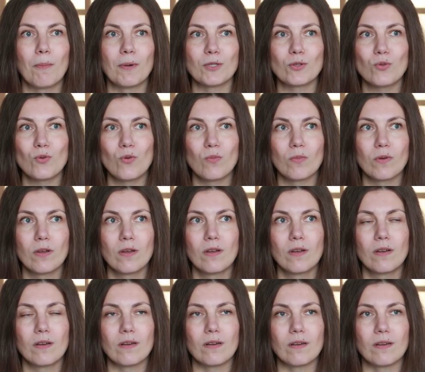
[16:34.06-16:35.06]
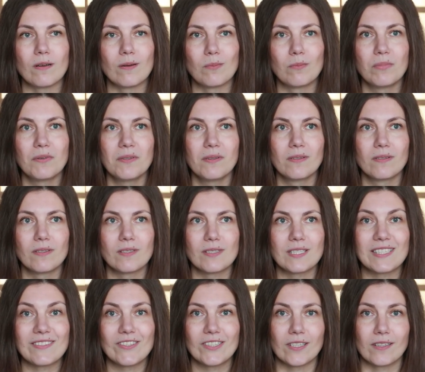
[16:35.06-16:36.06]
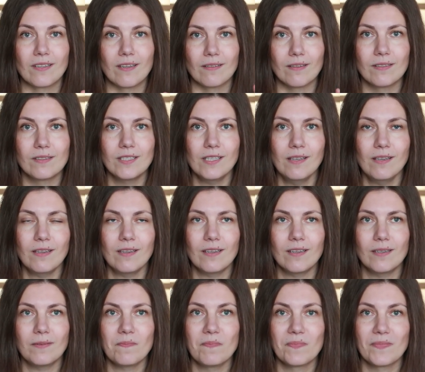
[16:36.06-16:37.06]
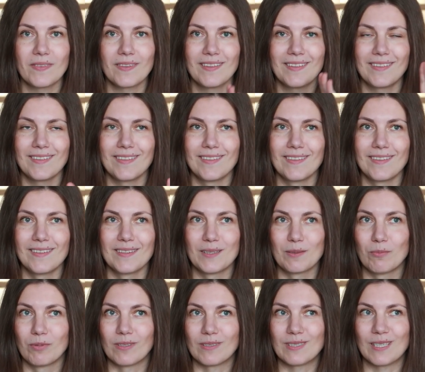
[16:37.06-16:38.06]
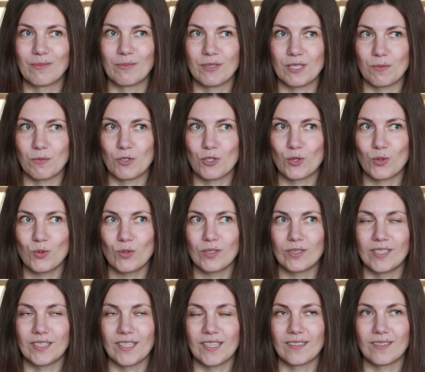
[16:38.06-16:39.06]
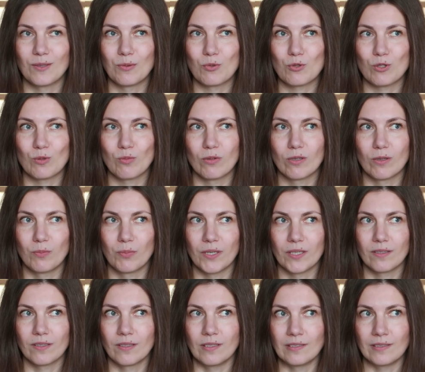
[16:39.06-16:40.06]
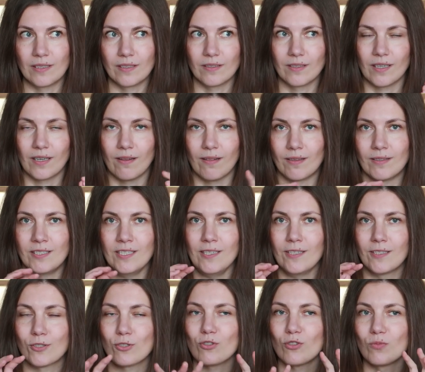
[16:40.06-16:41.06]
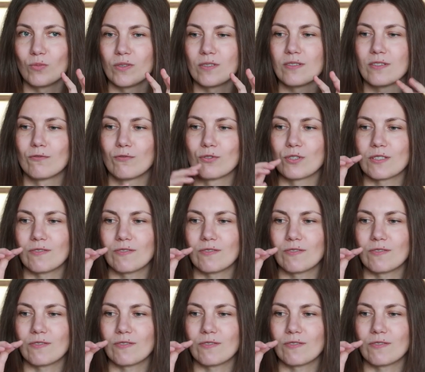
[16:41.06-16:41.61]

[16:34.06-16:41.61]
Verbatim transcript: Потом а, был свет от холодильника, и это было самое смешное, да, когда нужно было приоткрыть как-то холодильник, чтобы из него